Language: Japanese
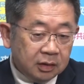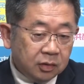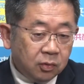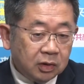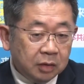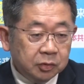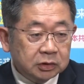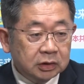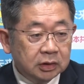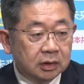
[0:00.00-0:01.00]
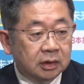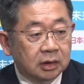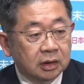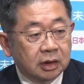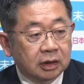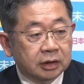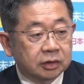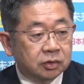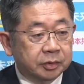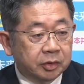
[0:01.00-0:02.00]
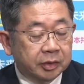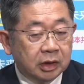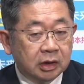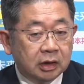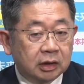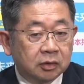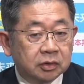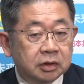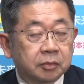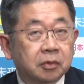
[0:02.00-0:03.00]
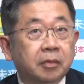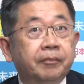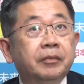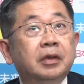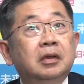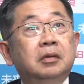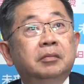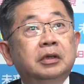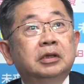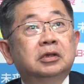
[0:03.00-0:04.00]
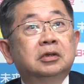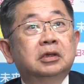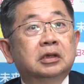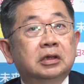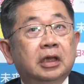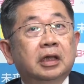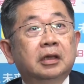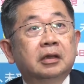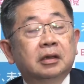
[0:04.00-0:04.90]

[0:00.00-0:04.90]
ね、国会もち会期延長を認められなかったとしても、まあ、引き続きですね、